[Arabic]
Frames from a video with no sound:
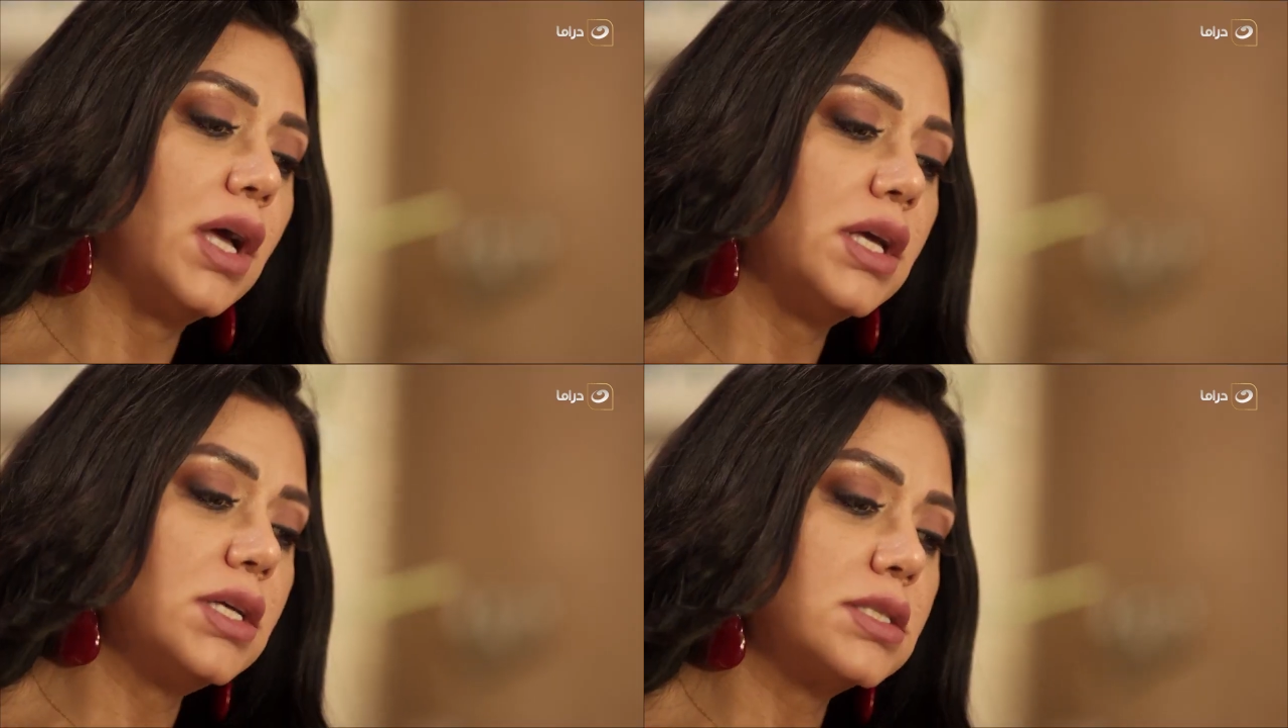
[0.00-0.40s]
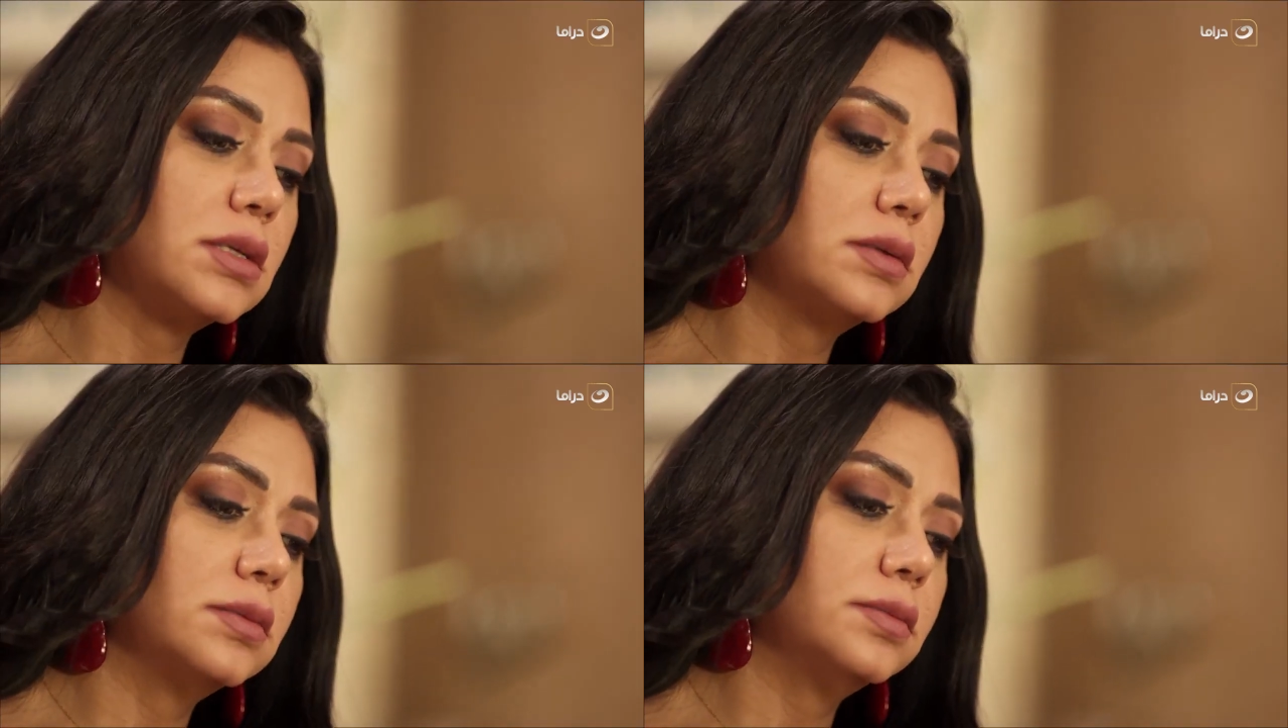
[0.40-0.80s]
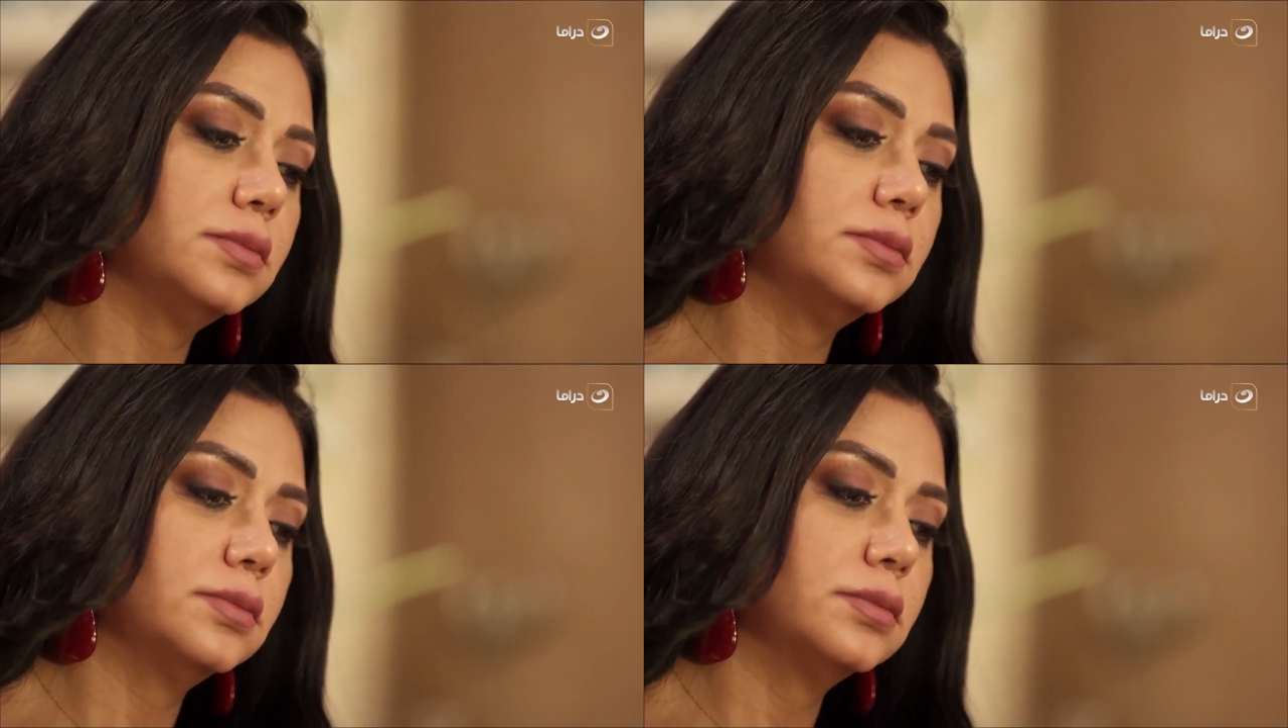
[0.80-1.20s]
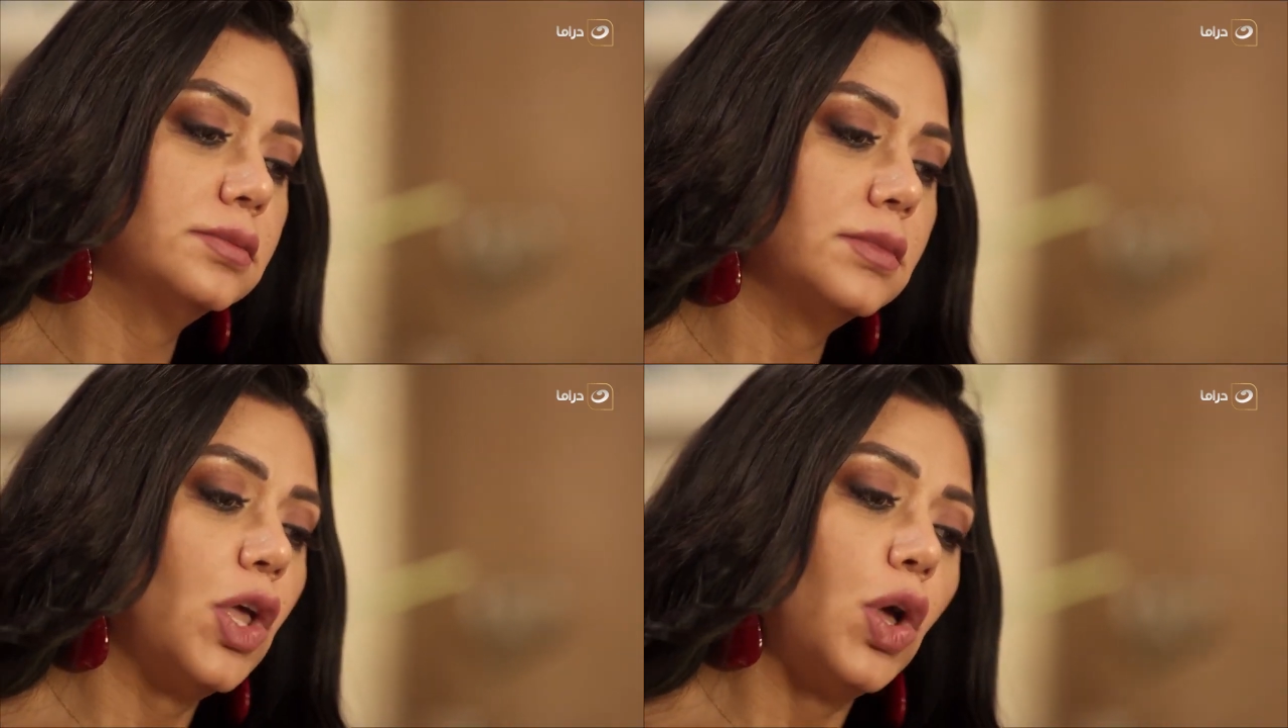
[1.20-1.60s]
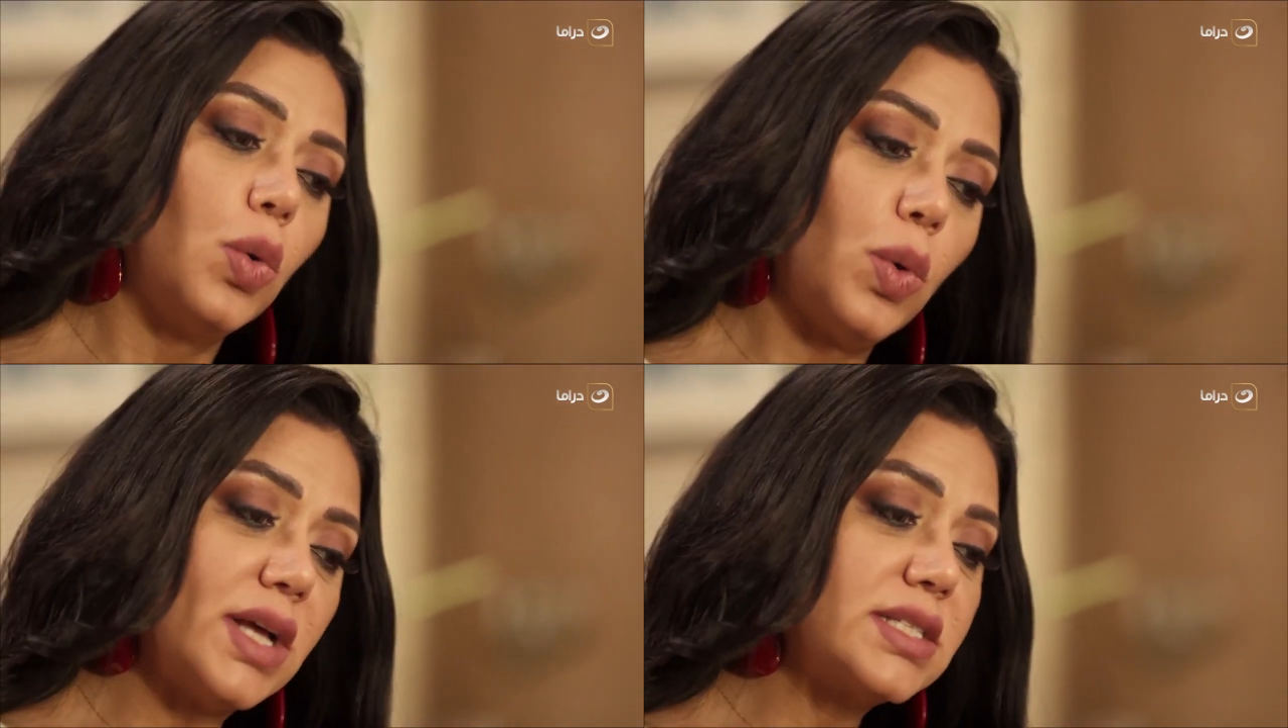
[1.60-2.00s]
هيحصل
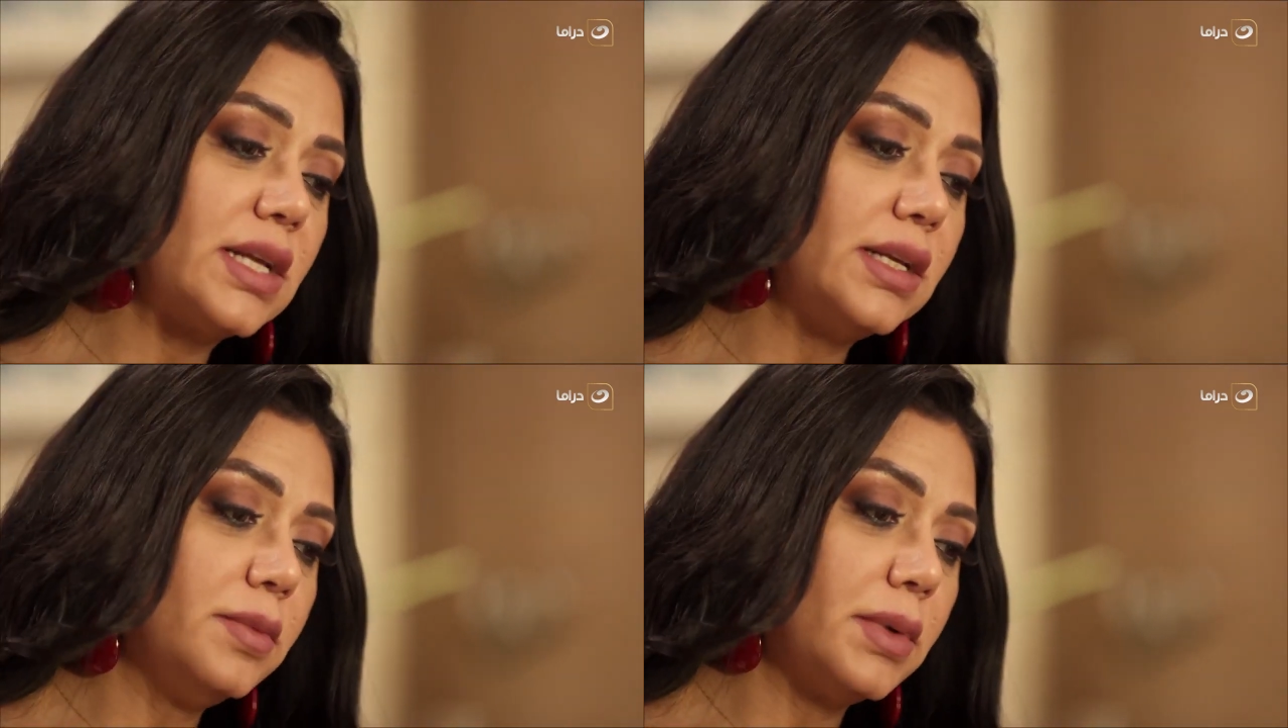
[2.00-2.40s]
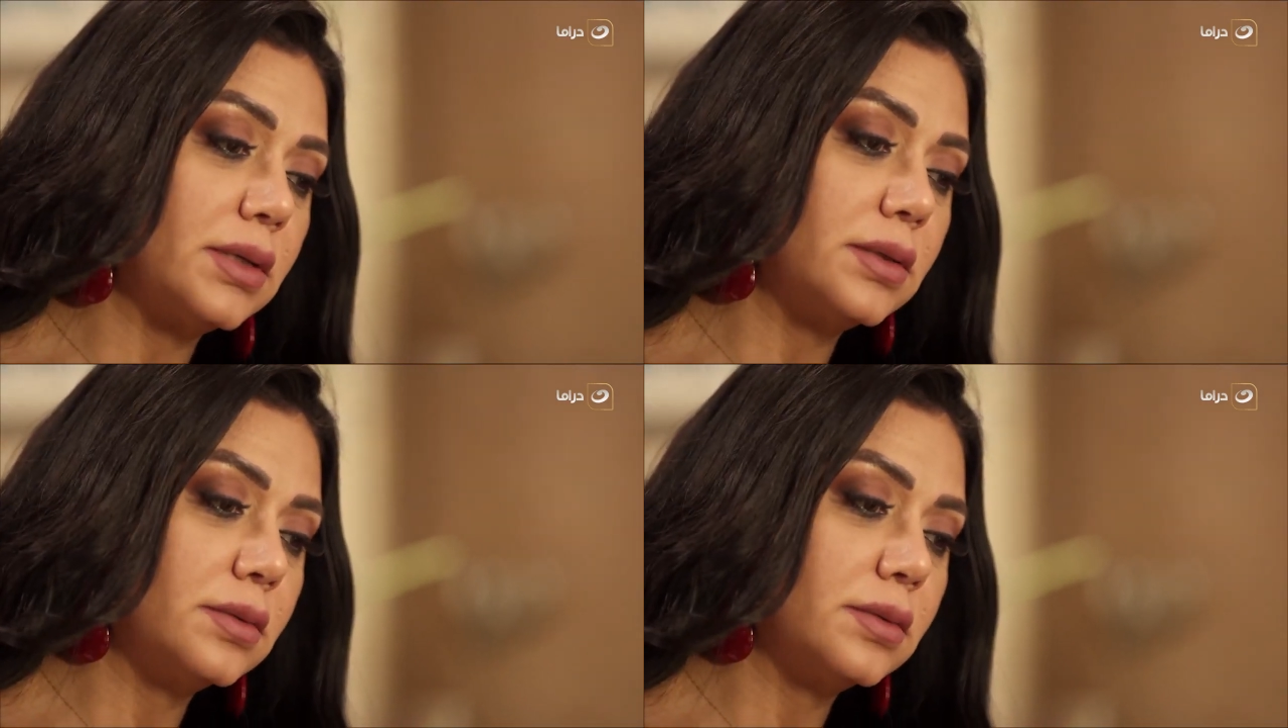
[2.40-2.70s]
وهسلمك